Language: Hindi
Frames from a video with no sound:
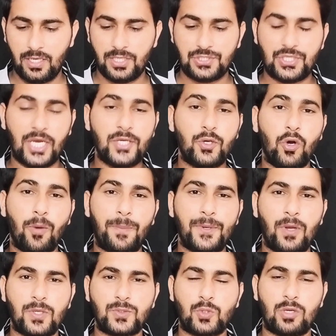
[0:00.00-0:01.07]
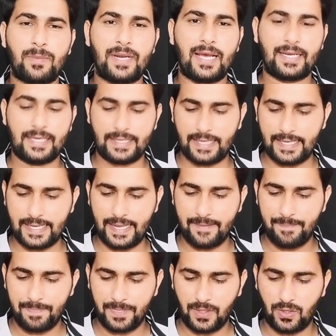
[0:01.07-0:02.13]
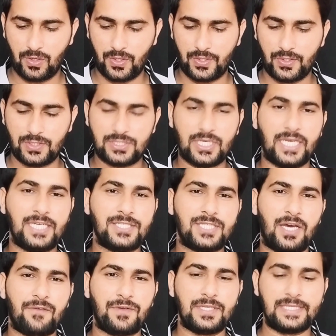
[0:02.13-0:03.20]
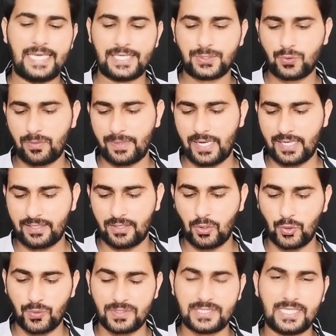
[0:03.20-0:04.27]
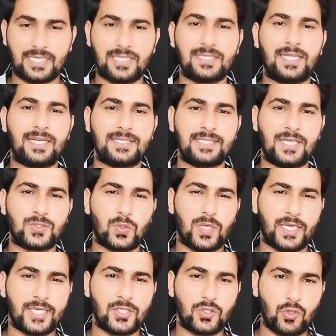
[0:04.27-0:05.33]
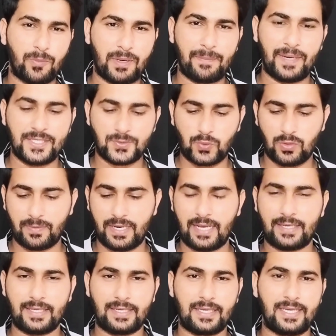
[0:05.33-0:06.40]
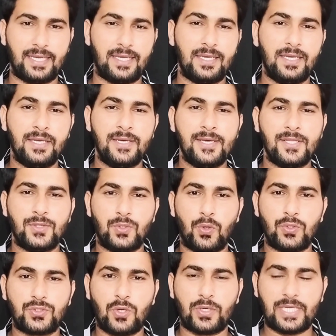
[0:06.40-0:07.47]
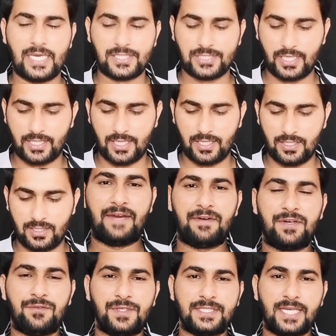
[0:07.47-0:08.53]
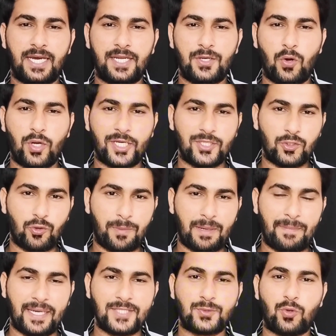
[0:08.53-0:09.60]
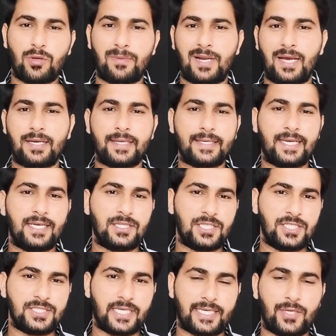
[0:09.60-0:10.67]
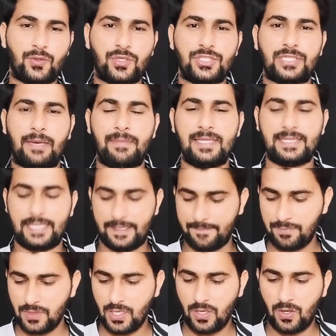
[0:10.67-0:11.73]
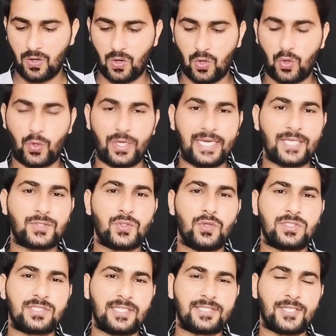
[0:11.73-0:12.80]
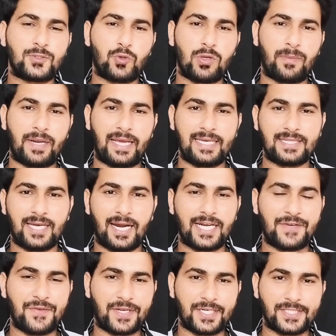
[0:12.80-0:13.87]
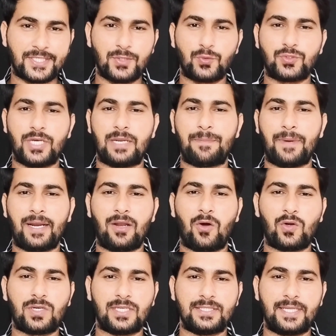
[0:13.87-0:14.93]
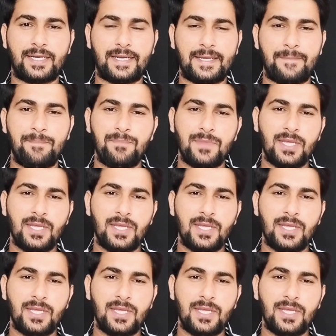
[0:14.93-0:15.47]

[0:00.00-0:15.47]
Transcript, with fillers: शाह होप नौ स्कोर बनाकर गए हैं और शहीन शाह अफरीदी एक स्कोर बनाकर आउट हुए सिकंदर रजा सोलह गेंदों के ऊपर बाईस स्कोर बनाकर गए हैं दो चौके एक छक्का डेविड वीज़ा नौ गेंदों के ऊपर बाईस स्कोर बनाकर गए हैं तीन छक्के उनके शामिल थे और एक सौ स्कोर बनाया था आठ विकेट के नुकसान पर लाहौल कलंदर ने